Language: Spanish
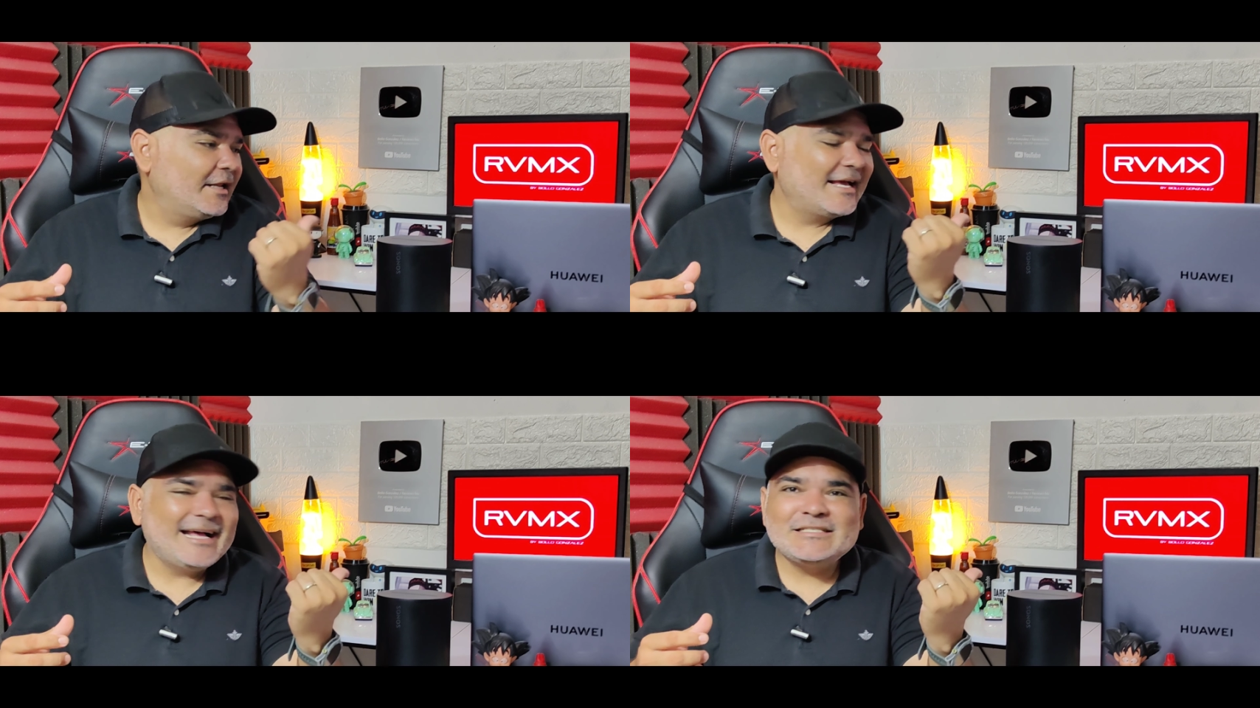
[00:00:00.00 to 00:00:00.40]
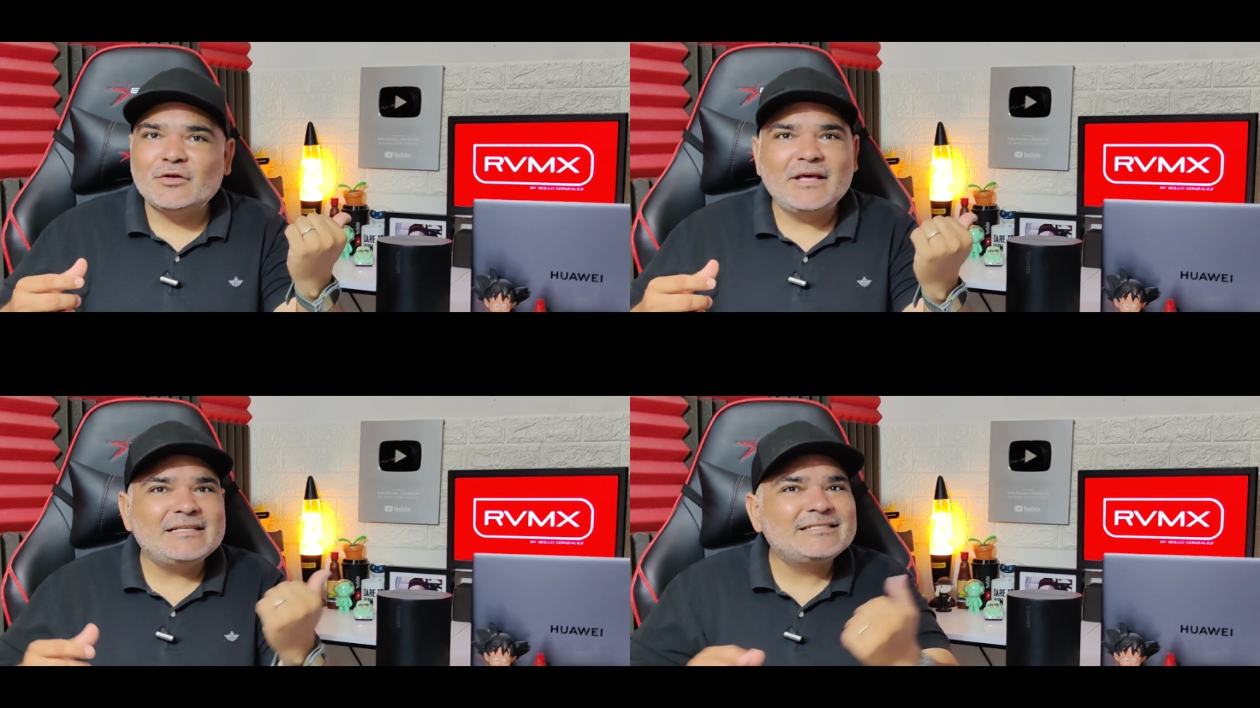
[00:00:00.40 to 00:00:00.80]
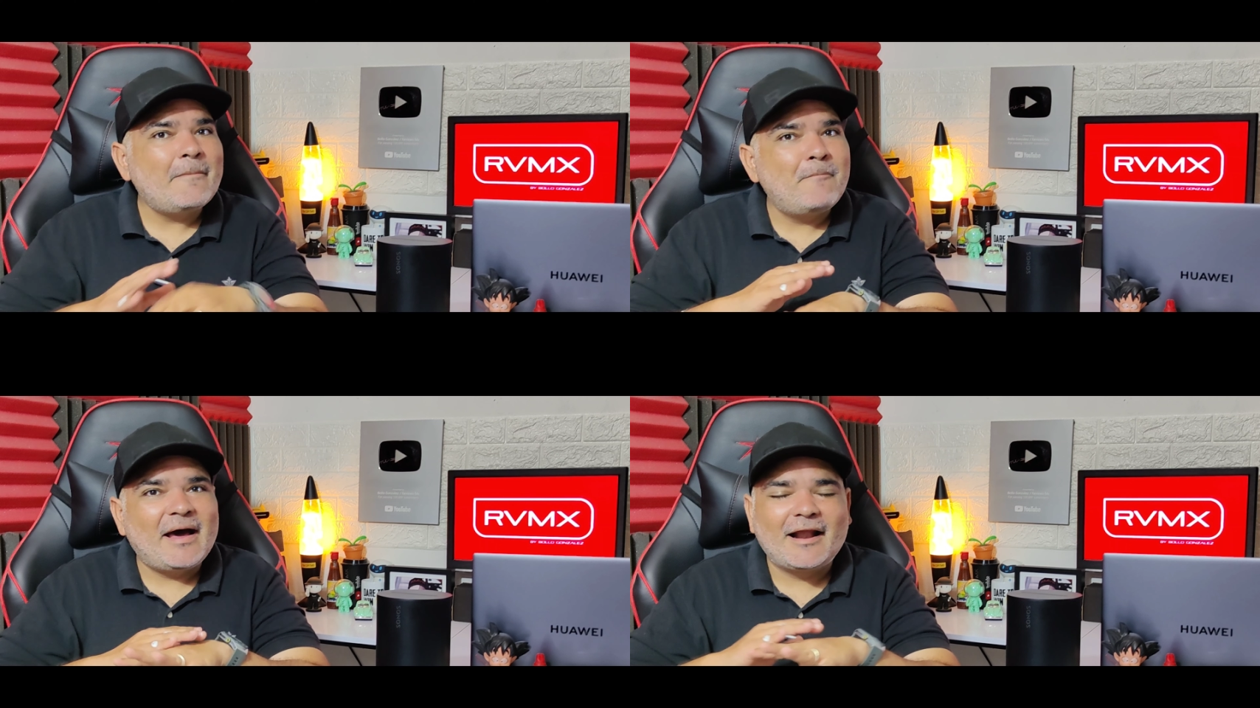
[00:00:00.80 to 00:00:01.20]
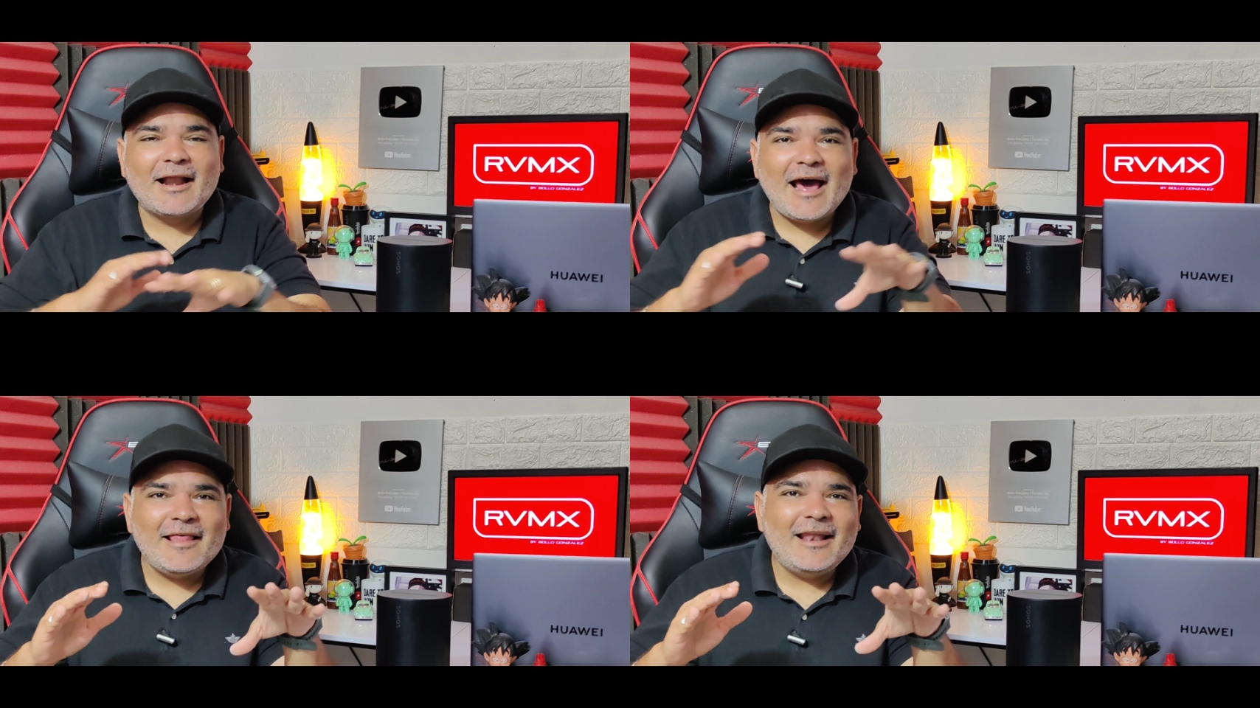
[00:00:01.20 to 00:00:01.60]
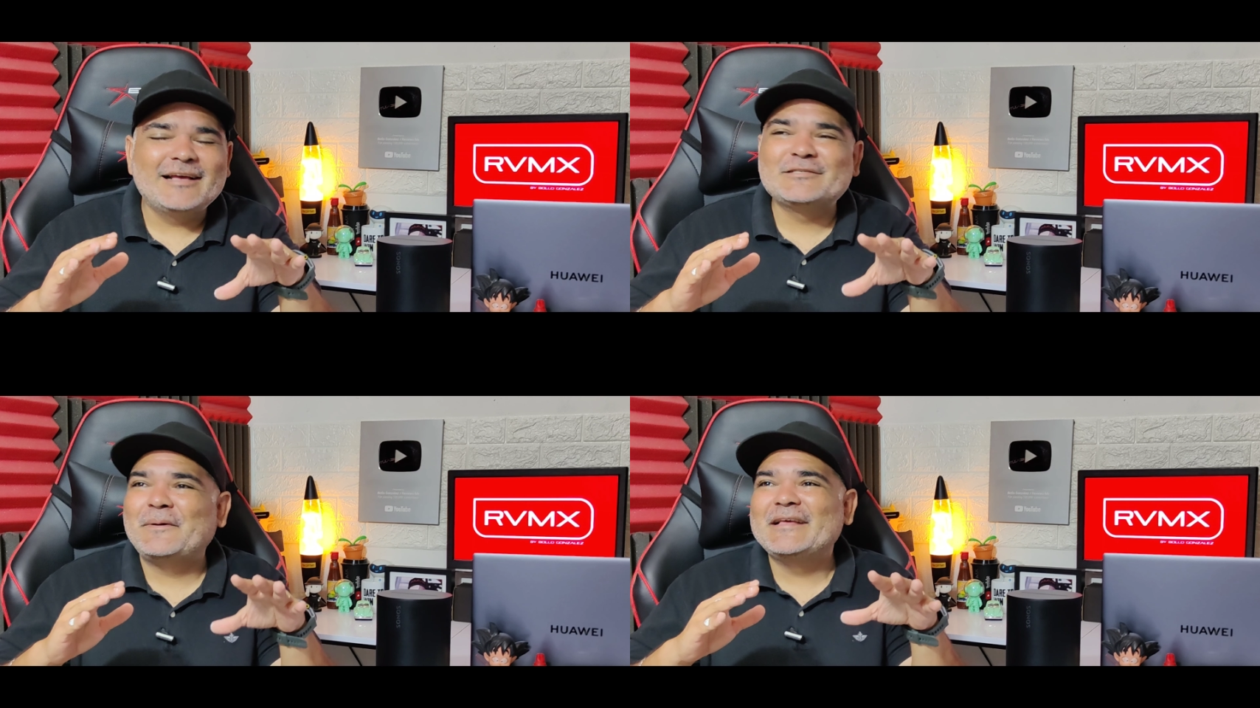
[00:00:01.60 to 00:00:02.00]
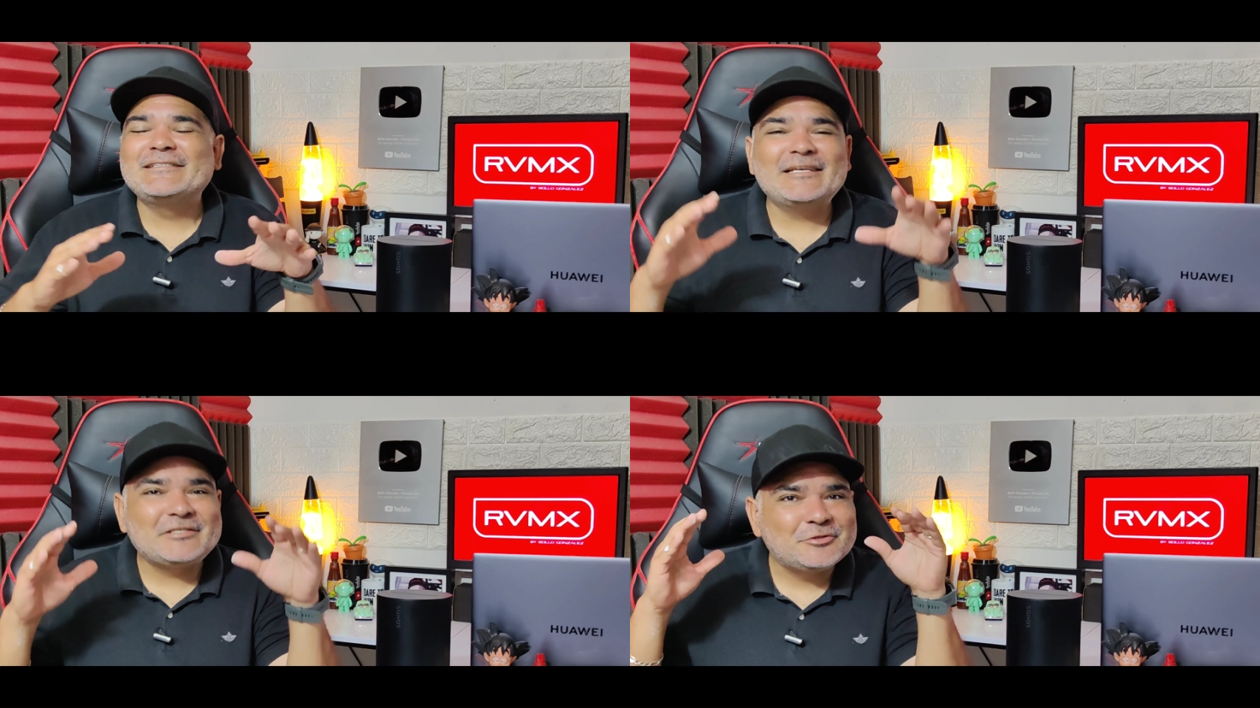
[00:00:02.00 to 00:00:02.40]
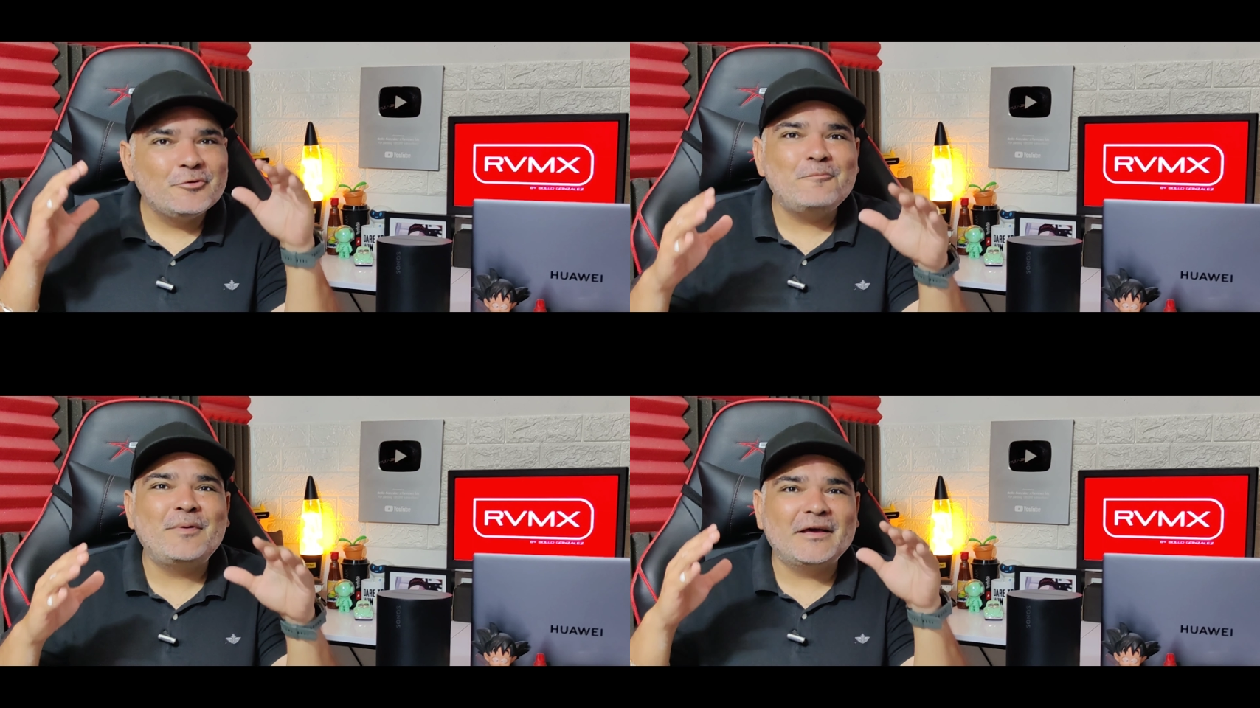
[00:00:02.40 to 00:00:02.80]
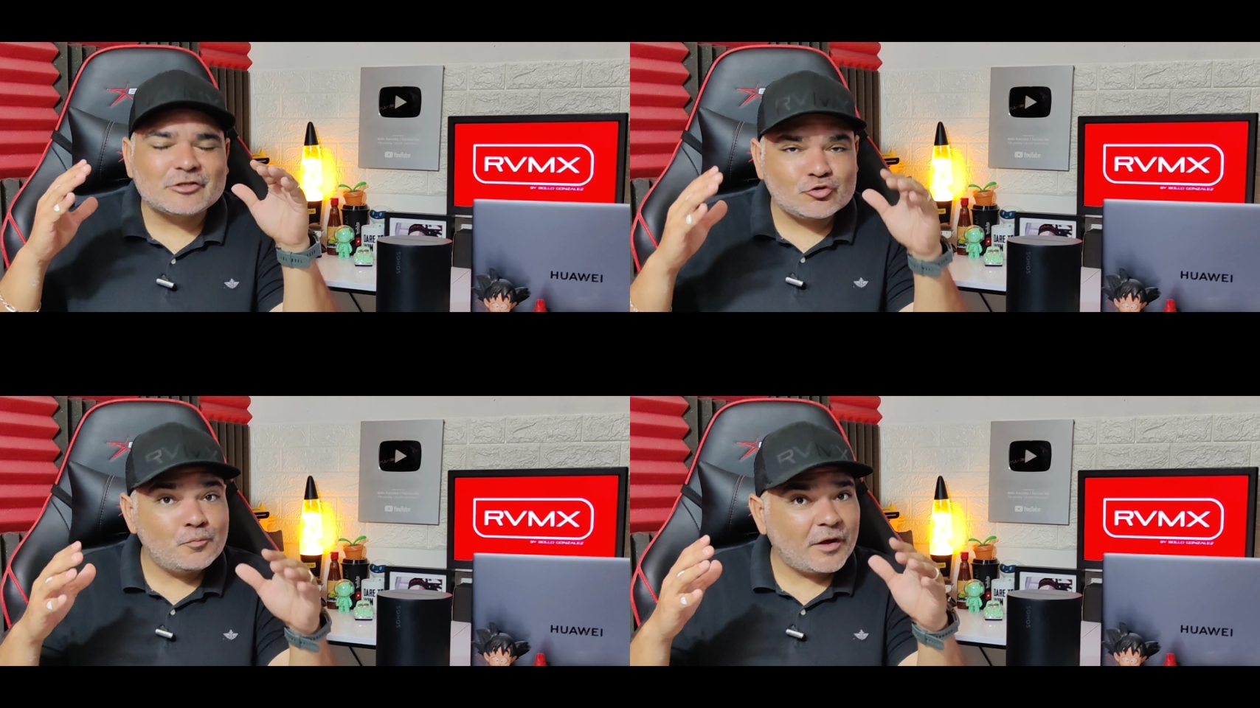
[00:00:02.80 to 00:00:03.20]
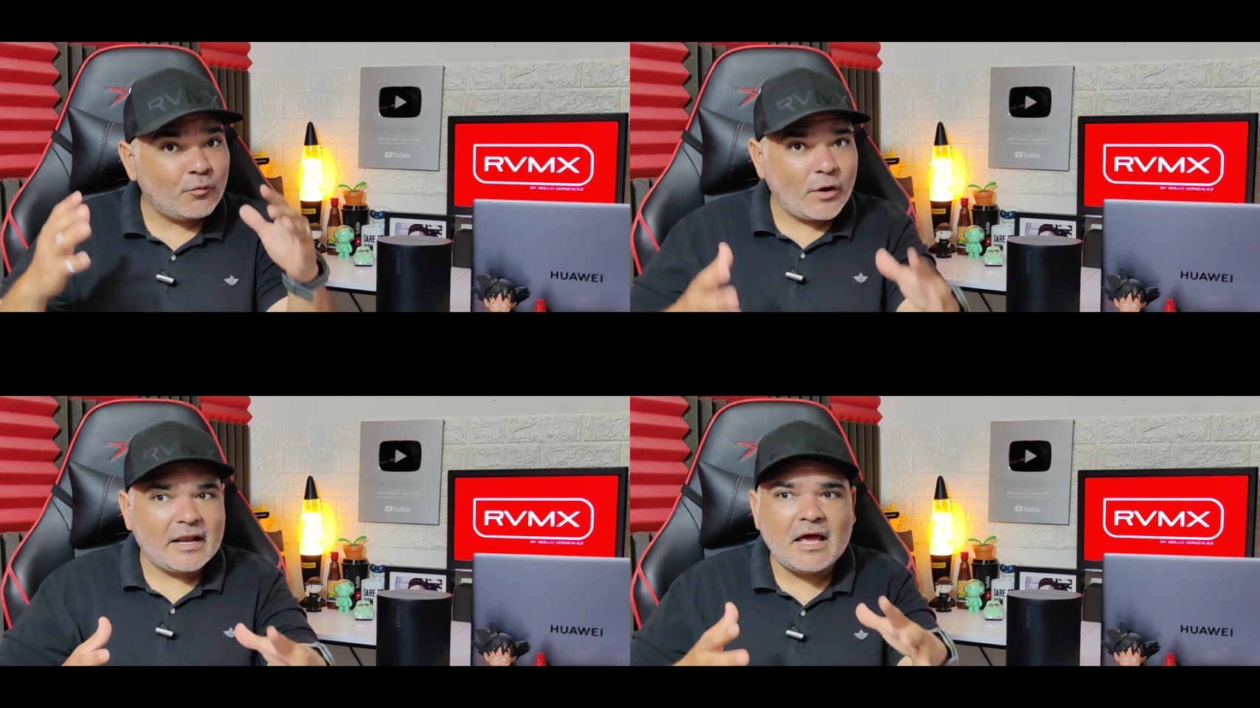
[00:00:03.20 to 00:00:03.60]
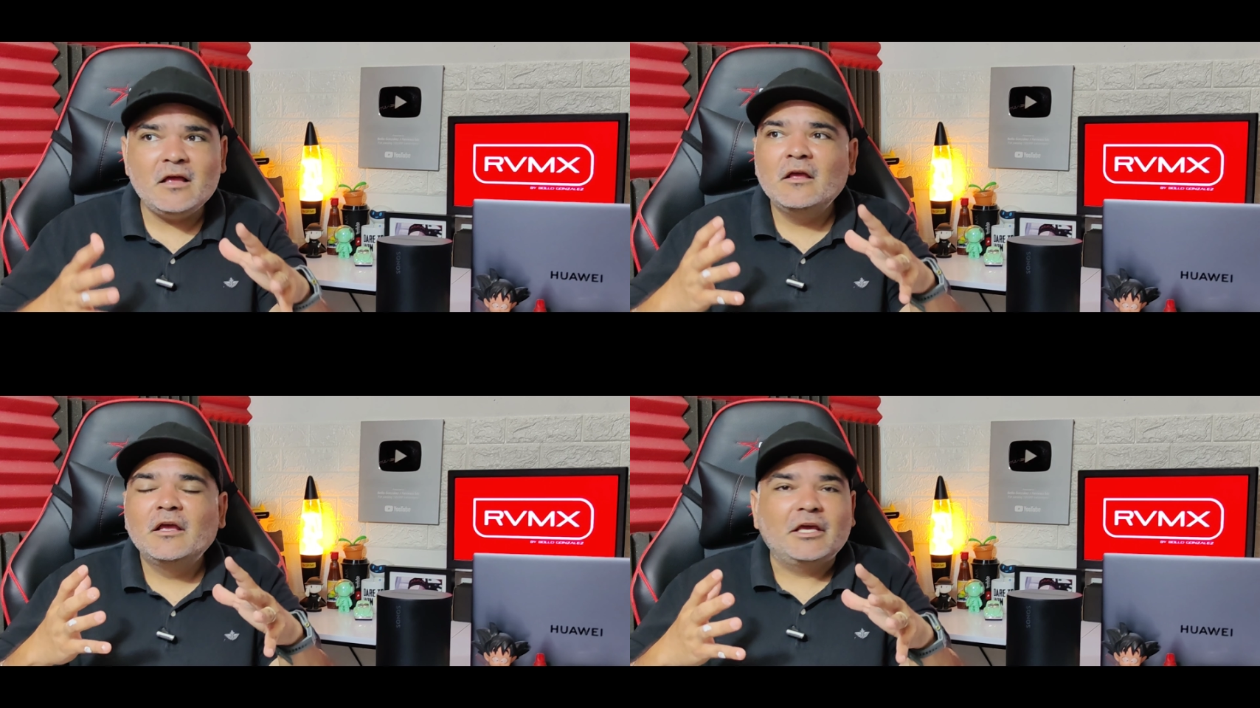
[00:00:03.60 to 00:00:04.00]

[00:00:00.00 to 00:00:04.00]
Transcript: En el caso de esta, para nada. La experiencia es súper, súper buena.